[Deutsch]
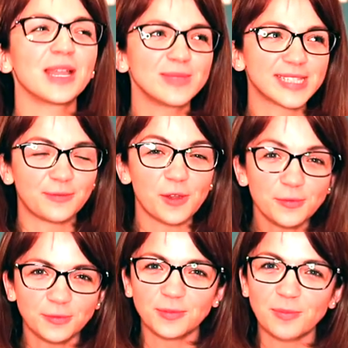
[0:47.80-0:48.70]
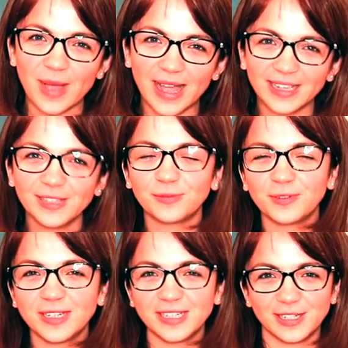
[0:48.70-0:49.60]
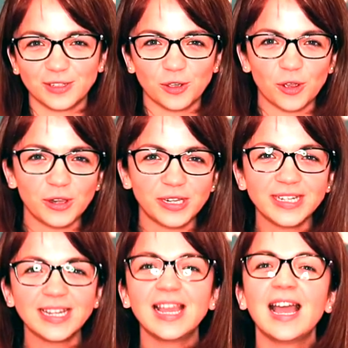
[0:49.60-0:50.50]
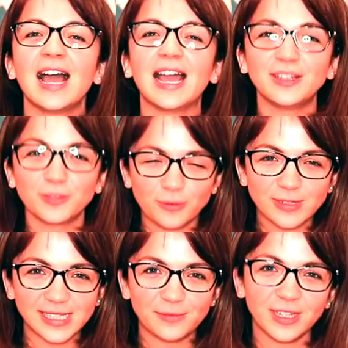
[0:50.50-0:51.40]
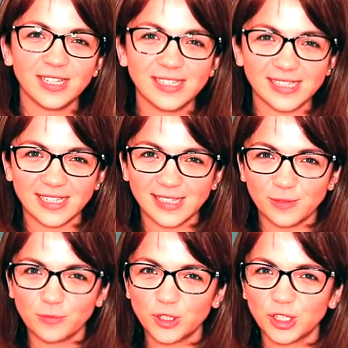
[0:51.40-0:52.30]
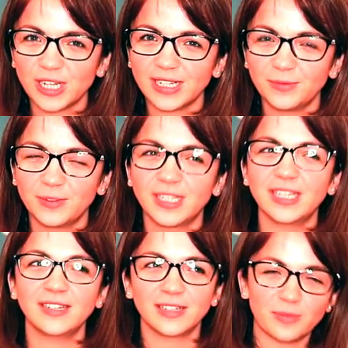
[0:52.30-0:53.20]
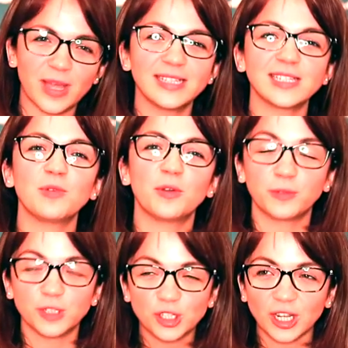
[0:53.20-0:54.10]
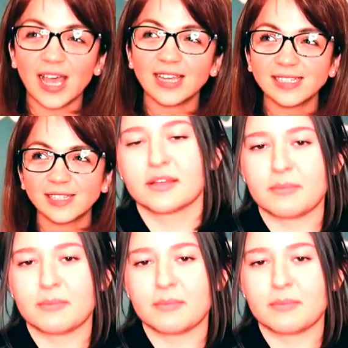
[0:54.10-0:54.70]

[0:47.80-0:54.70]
Am 12. Mai findet in Köln eine Großevangelisation statt. Wir gehen gemeinsam auf die Straße.